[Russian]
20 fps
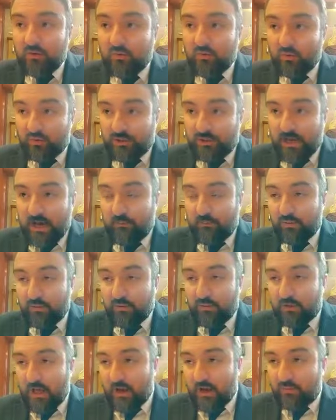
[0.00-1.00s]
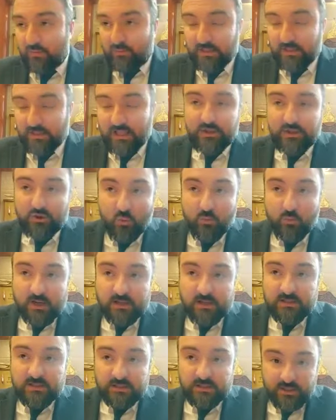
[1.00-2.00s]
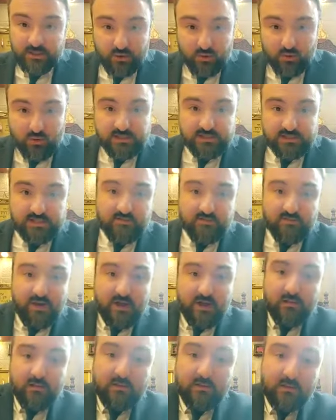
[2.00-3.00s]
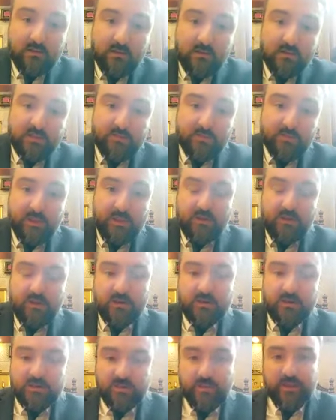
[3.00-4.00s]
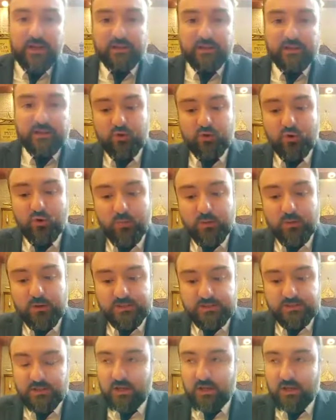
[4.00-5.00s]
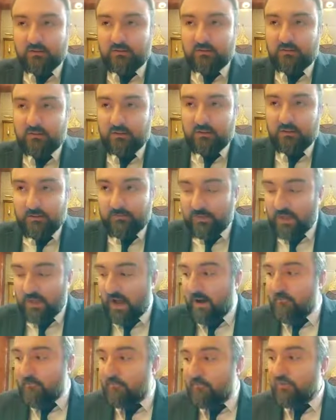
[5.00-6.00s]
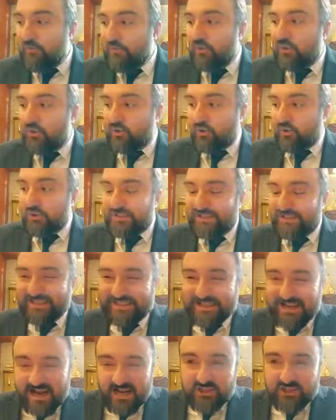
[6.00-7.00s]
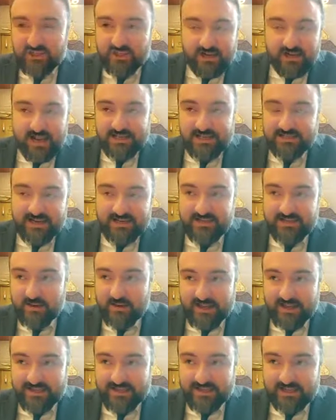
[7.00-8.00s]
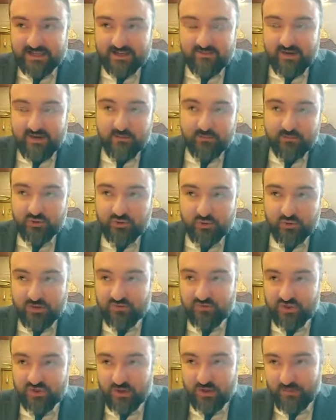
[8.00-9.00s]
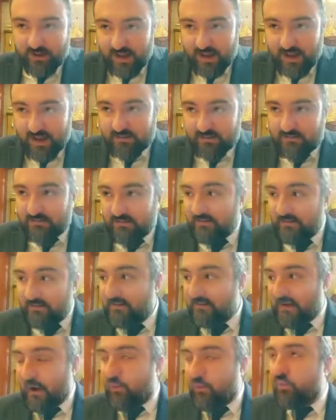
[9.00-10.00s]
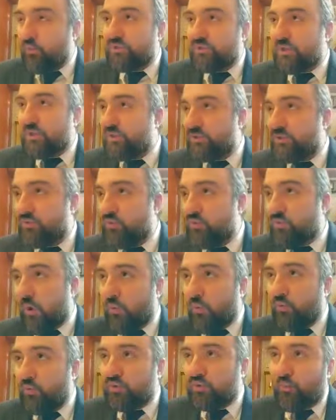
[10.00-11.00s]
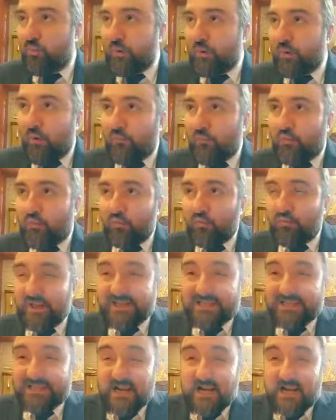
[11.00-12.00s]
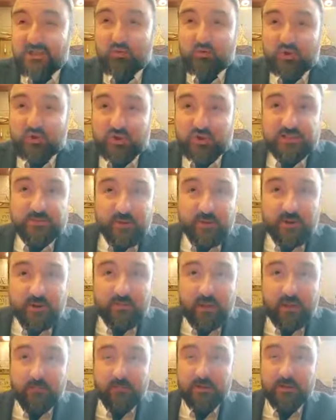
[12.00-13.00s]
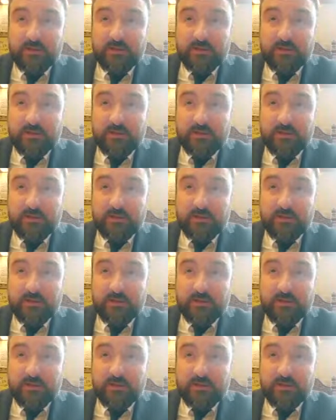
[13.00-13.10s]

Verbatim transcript: У тебя был как бы была емкость, ты ее разорвал. Теперь, теперь этой емкости нет. Да? То есть каждый раз, когда мы открываем что-то в шаббат – какую-то еду, какую-то упаковку, у нас сразу шесть проблем.